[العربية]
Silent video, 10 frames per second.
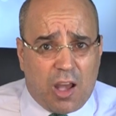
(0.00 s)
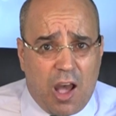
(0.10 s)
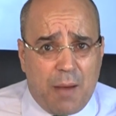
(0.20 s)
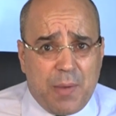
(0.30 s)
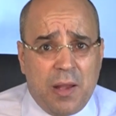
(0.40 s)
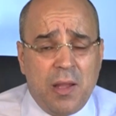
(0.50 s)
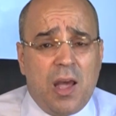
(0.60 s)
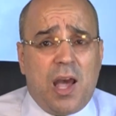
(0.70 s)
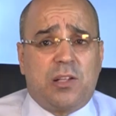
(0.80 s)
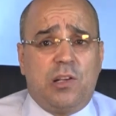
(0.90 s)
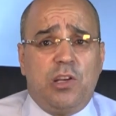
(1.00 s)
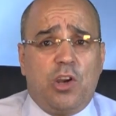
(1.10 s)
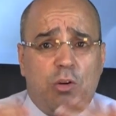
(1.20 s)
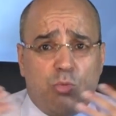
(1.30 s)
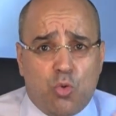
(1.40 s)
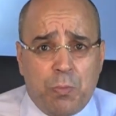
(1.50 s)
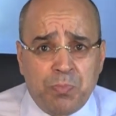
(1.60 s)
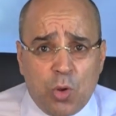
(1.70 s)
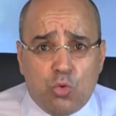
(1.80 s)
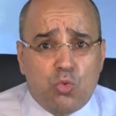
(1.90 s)
إقامة آه، ليهم
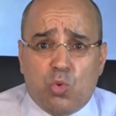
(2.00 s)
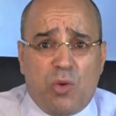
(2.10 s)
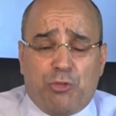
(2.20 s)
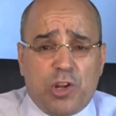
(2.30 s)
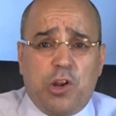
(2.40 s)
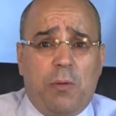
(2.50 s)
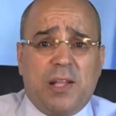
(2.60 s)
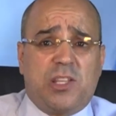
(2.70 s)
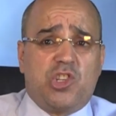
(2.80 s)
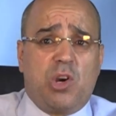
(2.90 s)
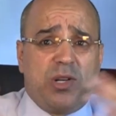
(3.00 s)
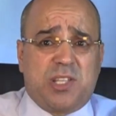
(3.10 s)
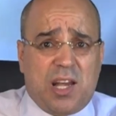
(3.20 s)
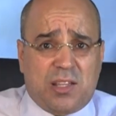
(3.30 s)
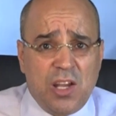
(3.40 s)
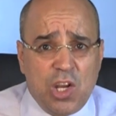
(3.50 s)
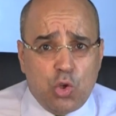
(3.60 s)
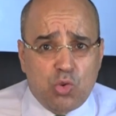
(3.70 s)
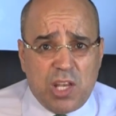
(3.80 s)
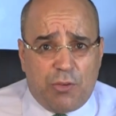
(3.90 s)
ووفرت لهم حتى جوازات
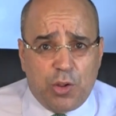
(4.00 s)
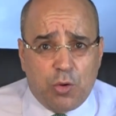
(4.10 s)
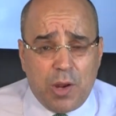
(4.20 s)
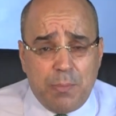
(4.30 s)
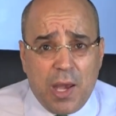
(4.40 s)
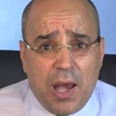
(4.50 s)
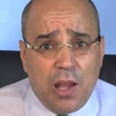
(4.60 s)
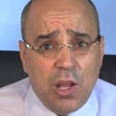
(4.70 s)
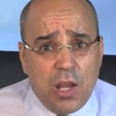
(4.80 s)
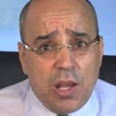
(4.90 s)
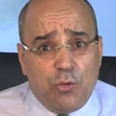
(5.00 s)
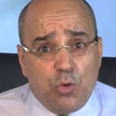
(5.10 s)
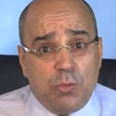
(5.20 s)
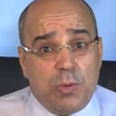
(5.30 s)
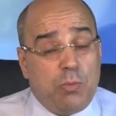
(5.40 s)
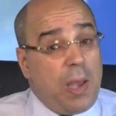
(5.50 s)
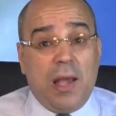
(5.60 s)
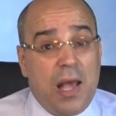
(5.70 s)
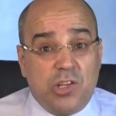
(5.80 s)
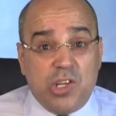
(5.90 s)
يسافرون بها آه،
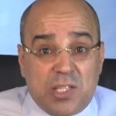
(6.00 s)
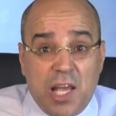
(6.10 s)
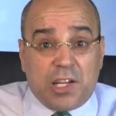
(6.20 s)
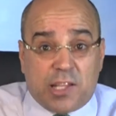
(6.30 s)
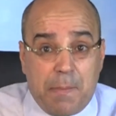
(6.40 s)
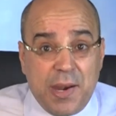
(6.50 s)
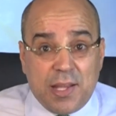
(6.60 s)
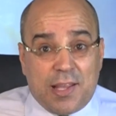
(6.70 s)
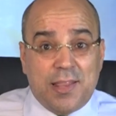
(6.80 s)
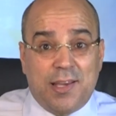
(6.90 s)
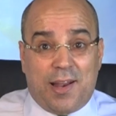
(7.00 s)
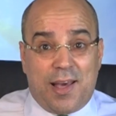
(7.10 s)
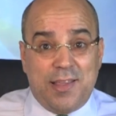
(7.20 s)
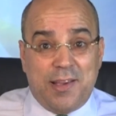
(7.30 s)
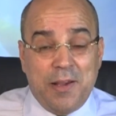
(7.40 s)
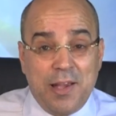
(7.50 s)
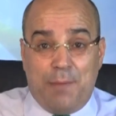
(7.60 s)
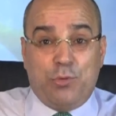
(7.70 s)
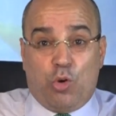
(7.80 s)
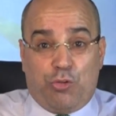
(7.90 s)
الجزائر تبنت هذه القضية
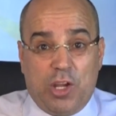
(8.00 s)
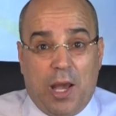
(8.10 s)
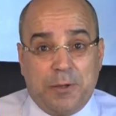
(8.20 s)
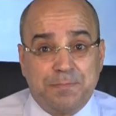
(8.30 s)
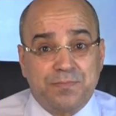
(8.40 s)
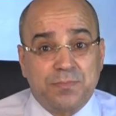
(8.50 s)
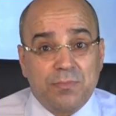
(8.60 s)
لم تخفيها